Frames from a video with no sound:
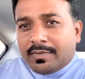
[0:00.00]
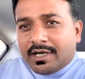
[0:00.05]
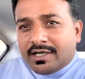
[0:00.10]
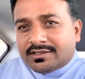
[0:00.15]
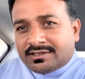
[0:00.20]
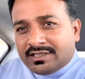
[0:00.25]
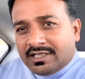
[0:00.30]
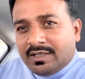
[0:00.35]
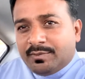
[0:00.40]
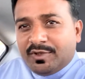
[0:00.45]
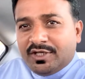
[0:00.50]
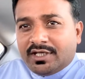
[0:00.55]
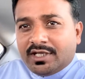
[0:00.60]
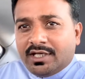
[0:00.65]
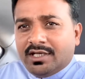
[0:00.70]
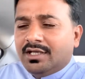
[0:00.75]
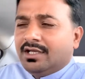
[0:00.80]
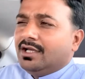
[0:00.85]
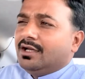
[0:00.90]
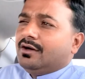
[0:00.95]
घर से नहीं पी
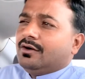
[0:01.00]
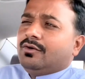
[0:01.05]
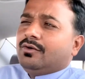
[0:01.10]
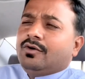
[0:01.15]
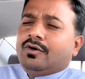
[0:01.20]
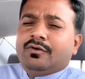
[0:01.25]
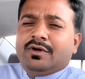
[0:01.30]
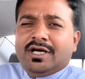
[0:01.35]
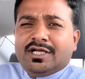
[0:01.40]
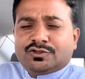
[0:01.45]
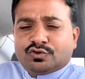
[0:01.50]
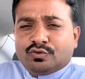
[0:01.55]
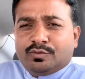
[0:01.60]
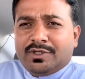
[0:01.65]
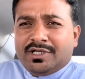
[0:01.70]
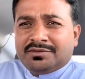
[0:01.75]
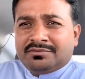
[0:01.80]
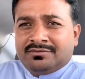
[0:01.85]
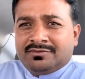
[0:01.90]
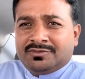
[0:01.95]
के ओ यार सुबह